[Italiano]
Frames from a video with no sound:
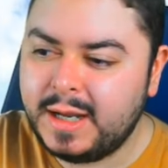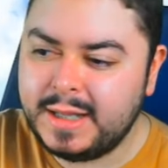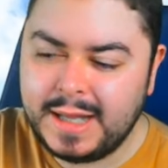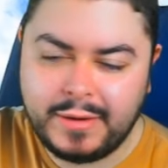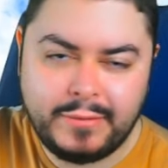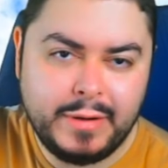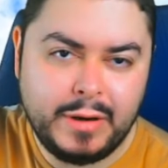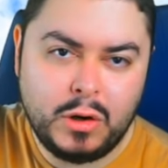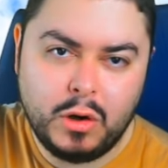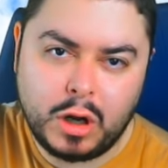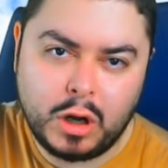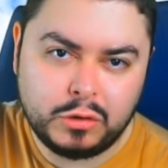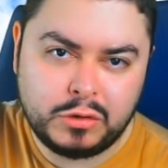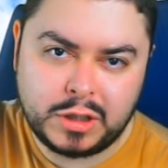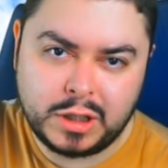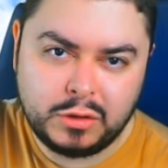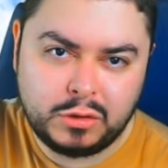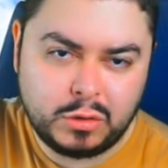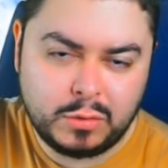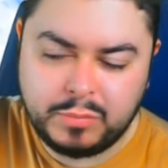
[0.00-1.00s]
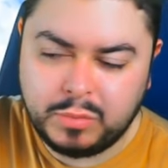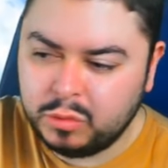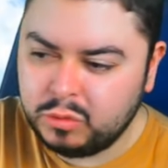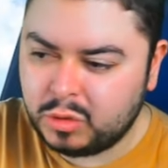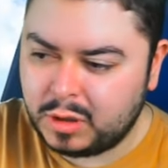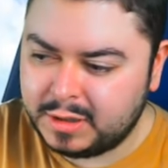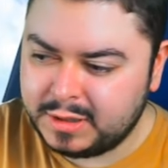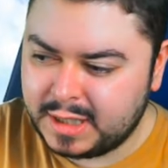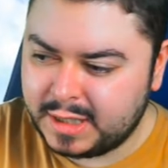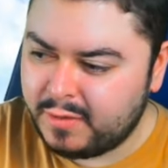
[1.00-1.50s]
ed è quello che ho detto
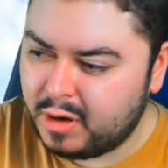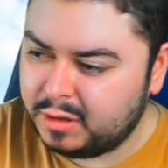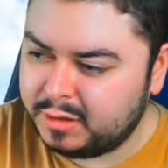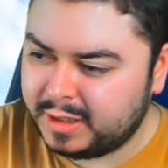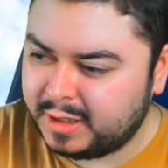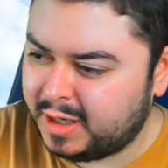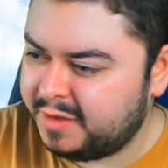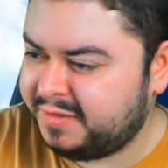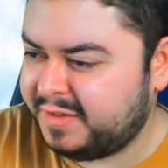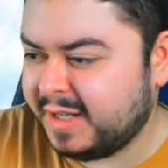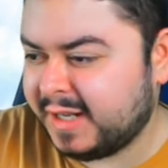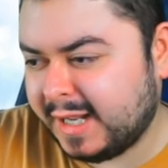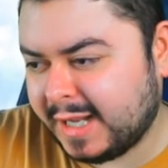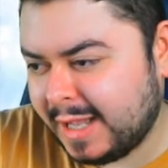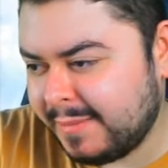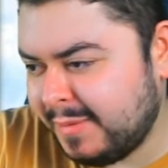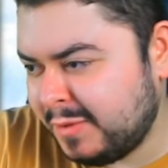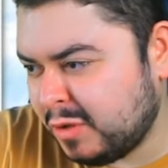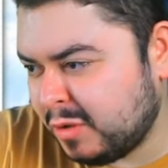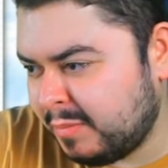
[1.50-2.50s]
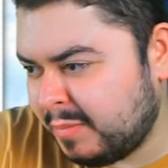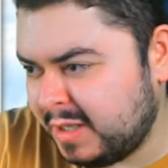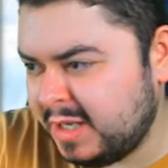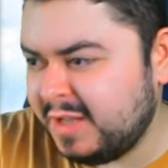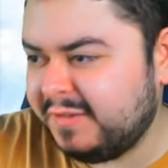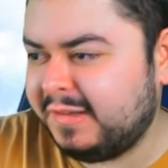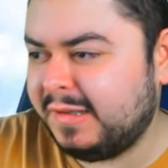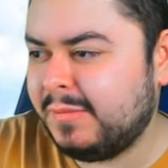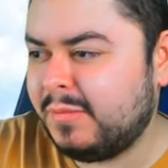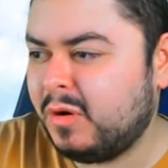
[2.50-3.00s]
appunto l'altra volta che si era capito
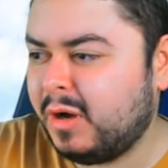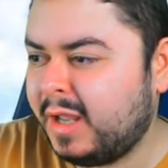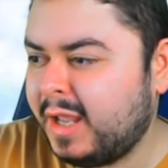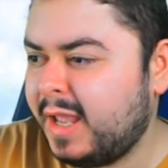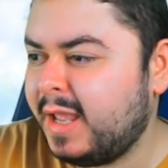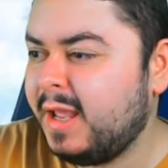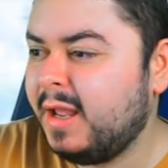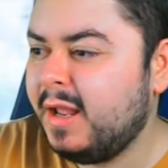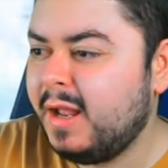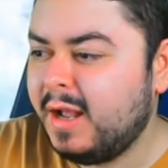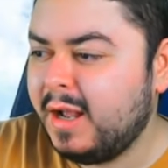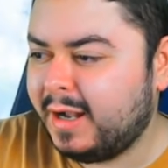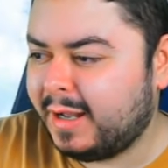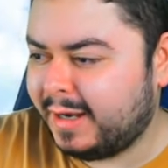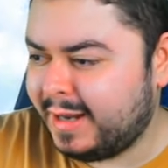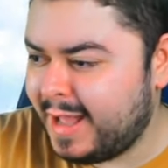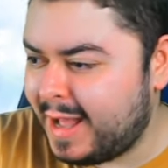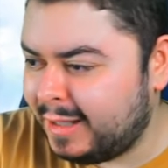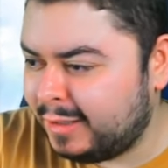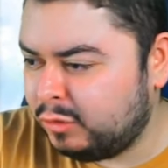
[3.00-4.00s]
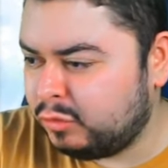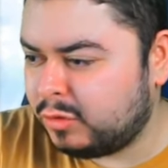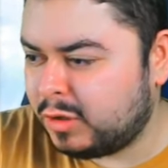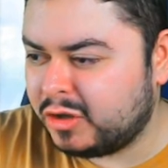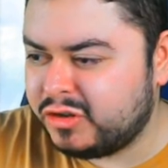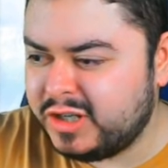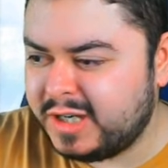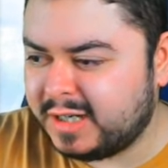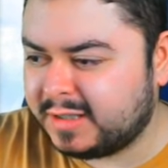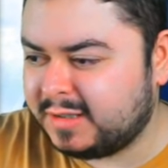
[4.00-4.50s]
benissimo che creando
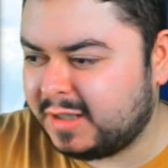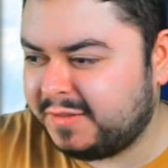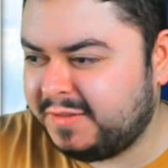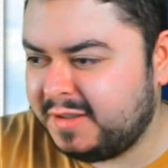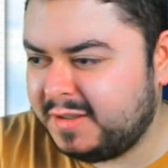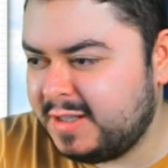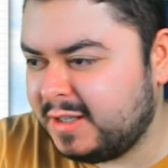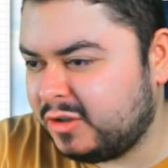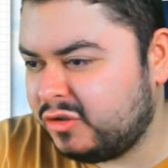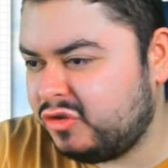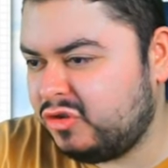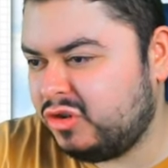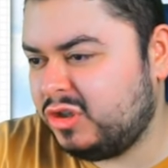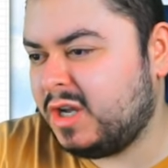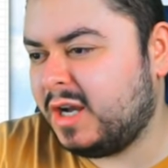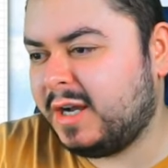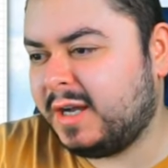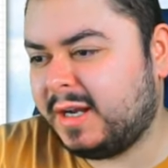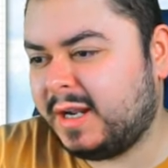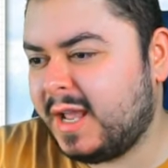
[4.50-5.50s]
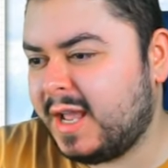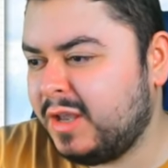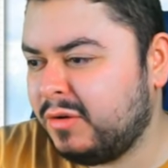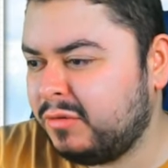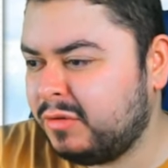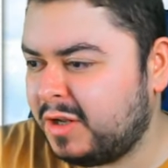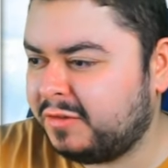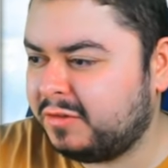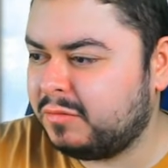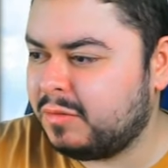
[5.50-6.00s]
una certa sinergia crei
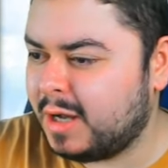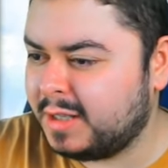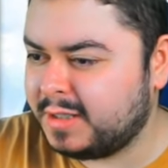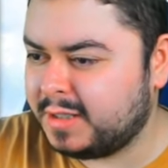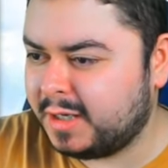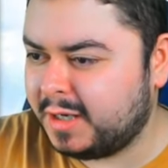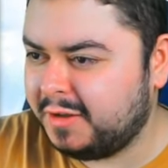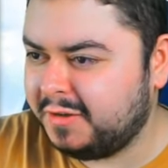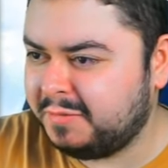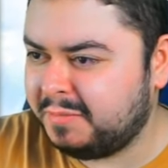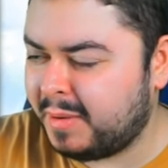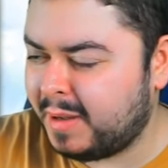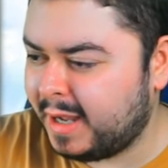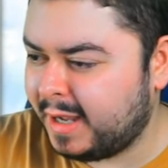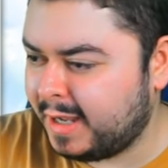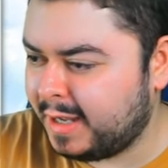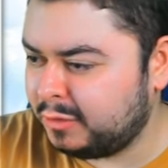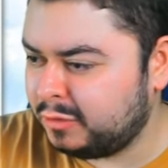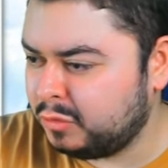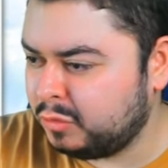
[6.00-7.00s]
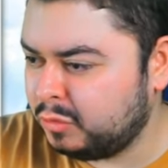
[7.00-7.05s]
una squadra che spacca